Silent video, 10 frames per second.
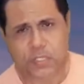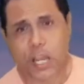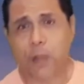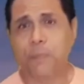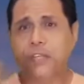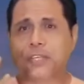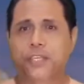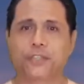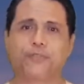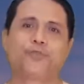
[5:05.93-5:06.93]
tahu
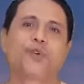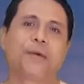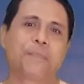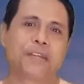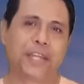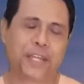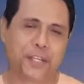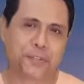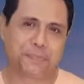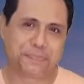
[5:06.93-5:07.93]
persis untuk apa dia
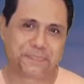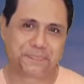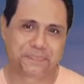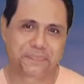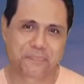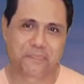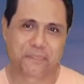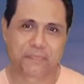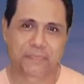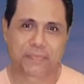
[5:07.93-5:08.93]
hidup.
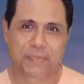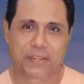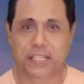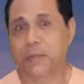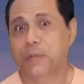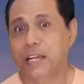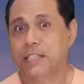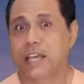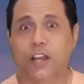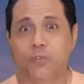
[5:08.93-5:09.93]
Dia
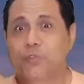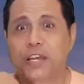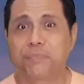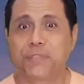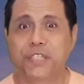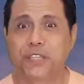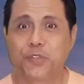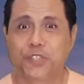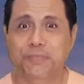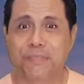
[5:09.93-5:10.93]
berkata, aku bukan
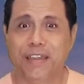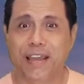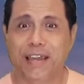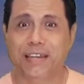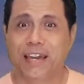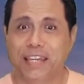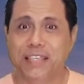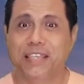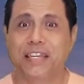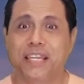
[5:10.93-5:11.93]
petinju sembarangan.
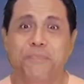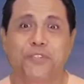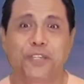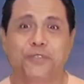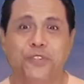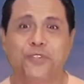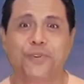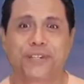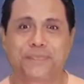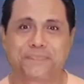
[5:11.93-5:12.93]
Artinya dia punya
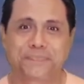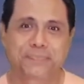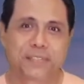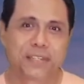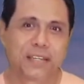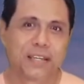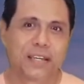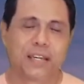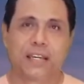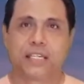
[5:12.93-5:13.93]
tujuan.
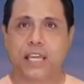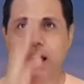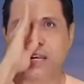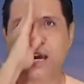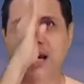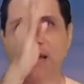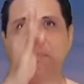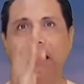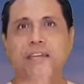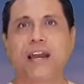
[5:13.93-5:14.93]
Dia
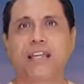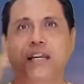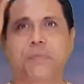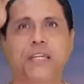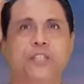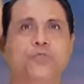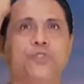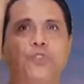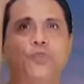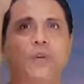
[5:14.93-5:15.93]
arahkan pandangannya kepada
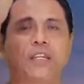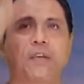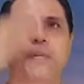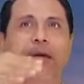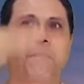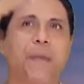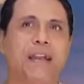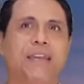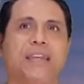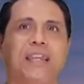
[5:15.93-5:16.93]
tujuan, kepada
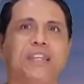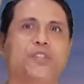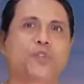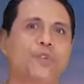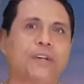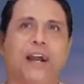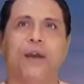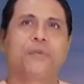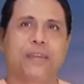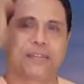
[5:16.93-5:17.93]
panggilan
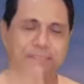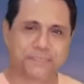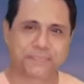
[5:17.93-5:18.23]
surgawi.